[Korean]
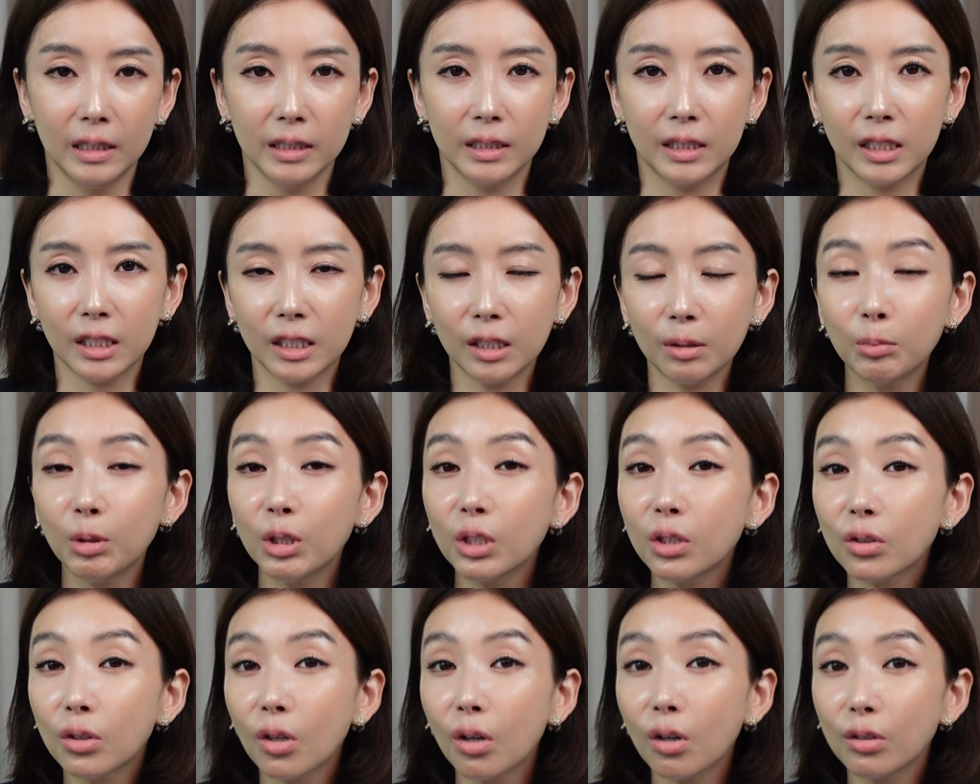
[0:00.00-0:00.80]
지금
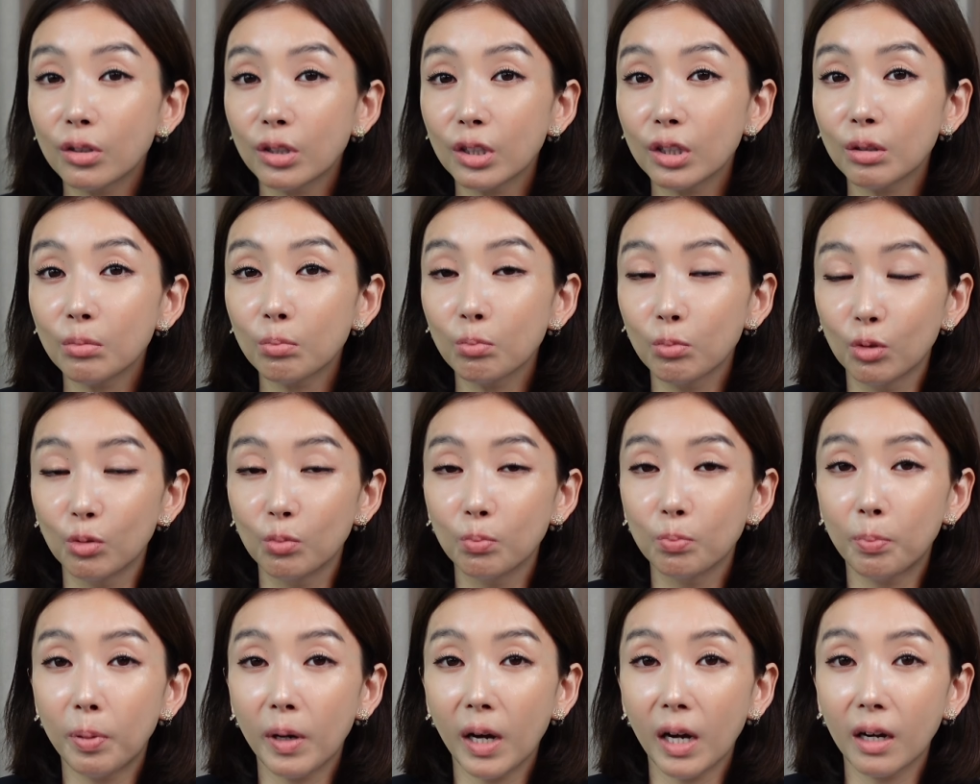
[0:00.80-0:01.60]
흩어진
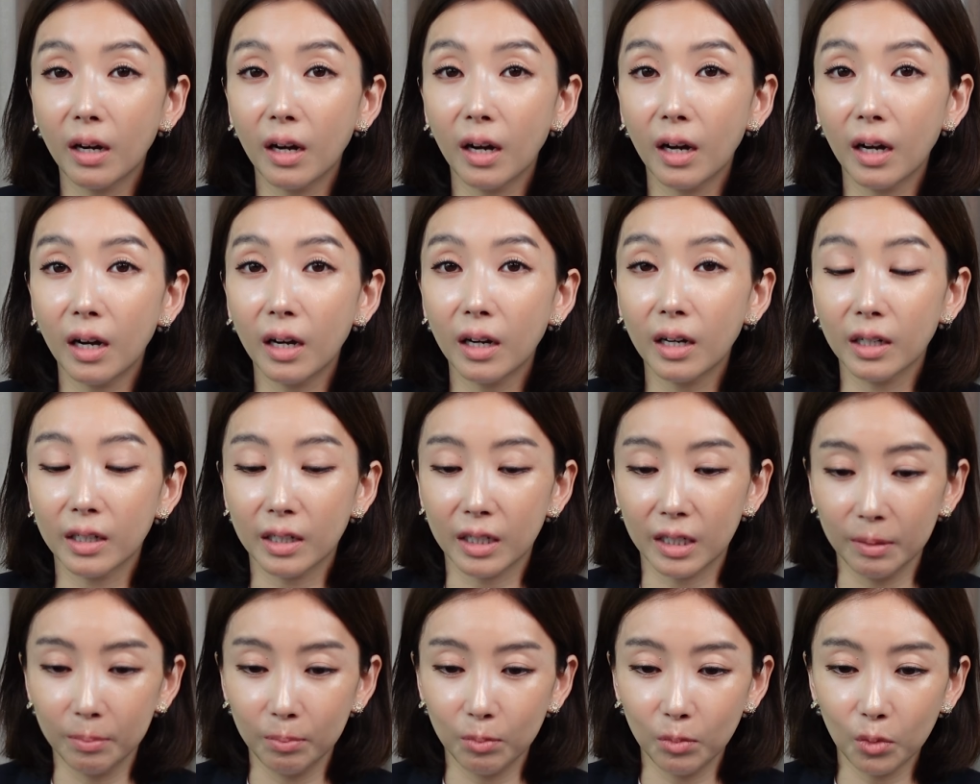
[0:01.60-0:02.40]
문파가
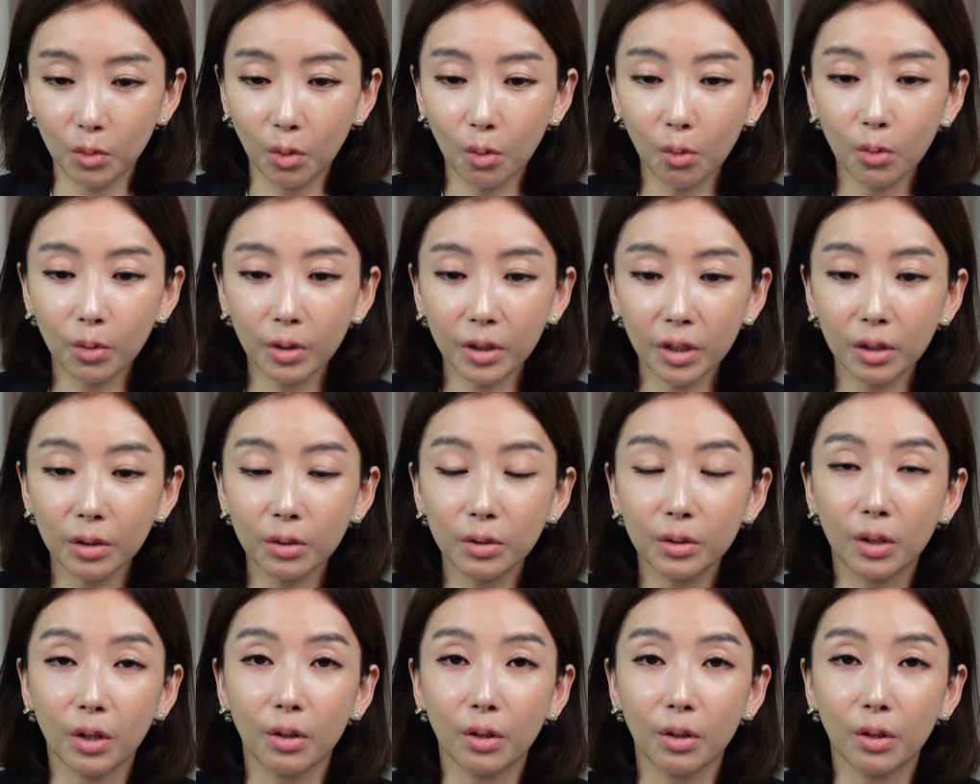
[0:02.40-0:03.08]
김동연